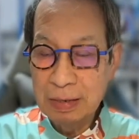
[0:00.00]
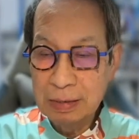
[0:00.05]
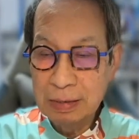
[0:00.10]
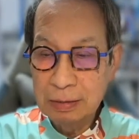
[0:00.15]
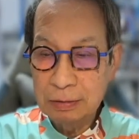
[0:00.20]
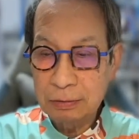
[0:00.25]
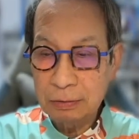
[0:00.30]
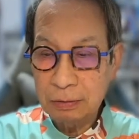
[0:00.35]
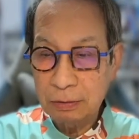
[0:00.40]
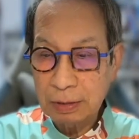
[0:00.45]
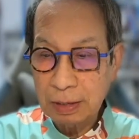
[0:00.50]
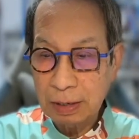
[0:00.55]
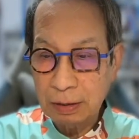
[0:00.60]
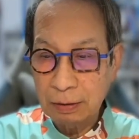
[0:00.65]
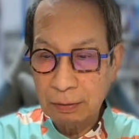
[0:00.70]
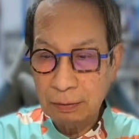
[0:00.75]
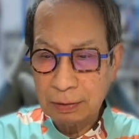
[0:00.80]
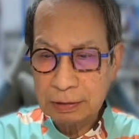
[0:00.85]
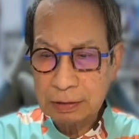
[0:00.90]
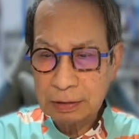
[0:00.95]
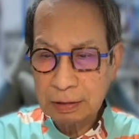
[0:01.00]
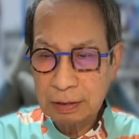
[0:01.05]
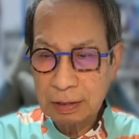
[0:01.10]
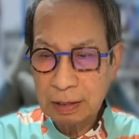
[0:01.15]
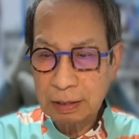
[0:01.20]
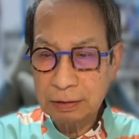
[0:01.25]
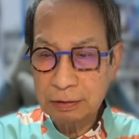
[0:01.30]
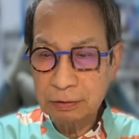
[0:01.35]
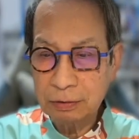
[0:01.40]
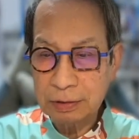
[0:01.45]
それをね、忘れな
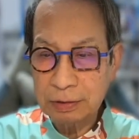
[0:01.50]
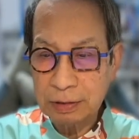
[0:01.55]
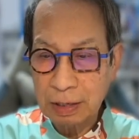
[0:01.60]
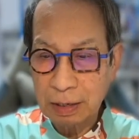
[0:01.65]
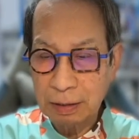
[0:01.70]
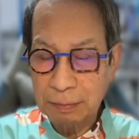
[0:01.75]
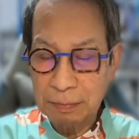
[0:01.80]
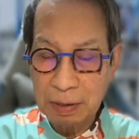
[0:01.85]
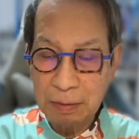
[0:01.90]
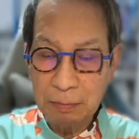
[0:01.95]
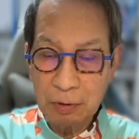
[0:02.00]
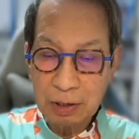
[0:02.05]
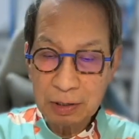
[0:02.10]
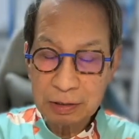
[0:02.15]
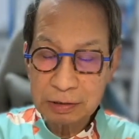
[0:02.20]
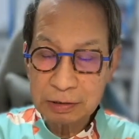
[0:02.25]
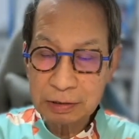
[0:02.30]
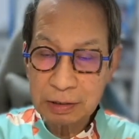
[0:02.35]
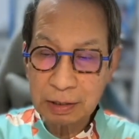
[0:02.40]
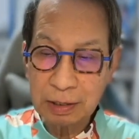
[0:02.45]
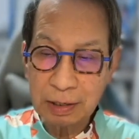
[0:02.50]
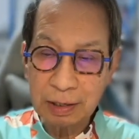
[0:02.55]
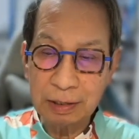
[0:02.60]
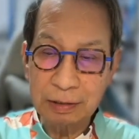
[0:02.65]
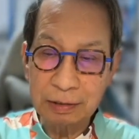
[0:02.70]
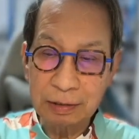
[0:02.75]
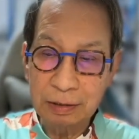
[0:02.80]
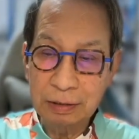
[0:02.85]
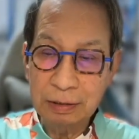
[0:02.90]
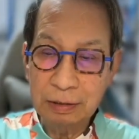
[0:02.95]
いようにね、メモ書きしてね、
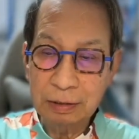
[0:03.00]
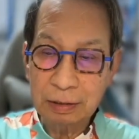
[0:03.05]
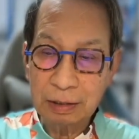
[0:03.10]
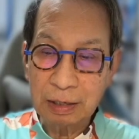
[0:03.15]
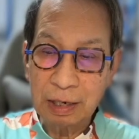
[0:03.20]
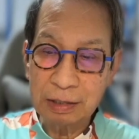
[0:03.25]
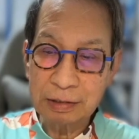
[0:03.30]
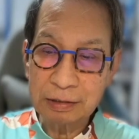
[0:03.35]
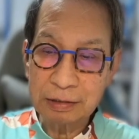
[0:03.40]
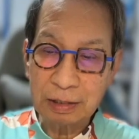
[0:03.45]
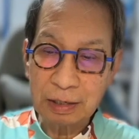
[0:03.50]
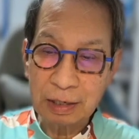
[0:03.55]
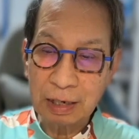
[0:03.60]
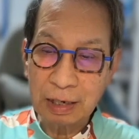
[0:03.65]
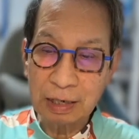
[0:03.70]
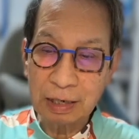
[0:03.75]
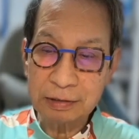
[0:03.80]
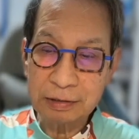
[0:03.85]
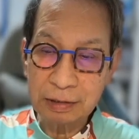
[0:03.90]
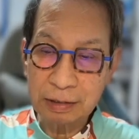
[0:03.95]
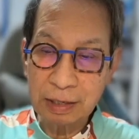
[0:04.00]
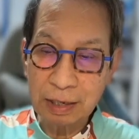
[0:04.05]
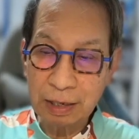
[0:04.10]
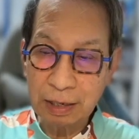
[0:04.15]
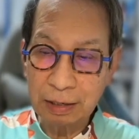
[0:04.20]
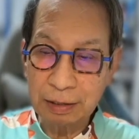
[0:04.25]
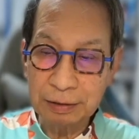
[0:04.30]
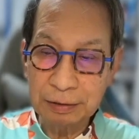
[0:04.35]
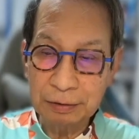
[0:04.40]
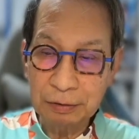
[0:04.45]
会会社
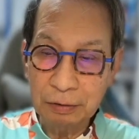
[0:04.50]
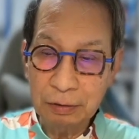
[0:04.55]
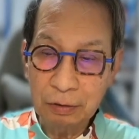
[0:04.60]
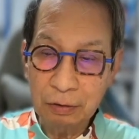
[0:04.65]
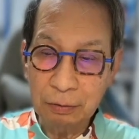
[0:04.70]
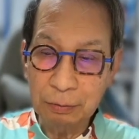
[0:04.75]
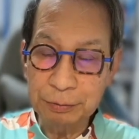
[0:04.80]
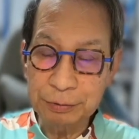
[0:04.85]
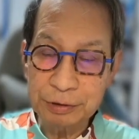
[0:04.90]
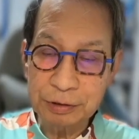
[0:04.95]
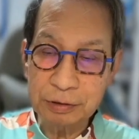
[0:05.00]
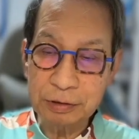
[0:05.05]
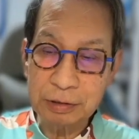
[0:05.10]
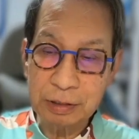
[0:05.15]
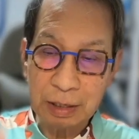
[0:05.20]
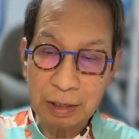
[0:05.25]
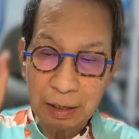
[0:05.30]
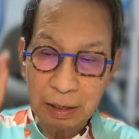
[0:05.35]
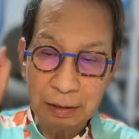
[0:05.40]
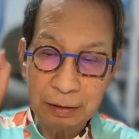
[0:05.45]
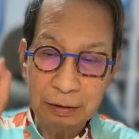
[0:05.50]
で思いついたら、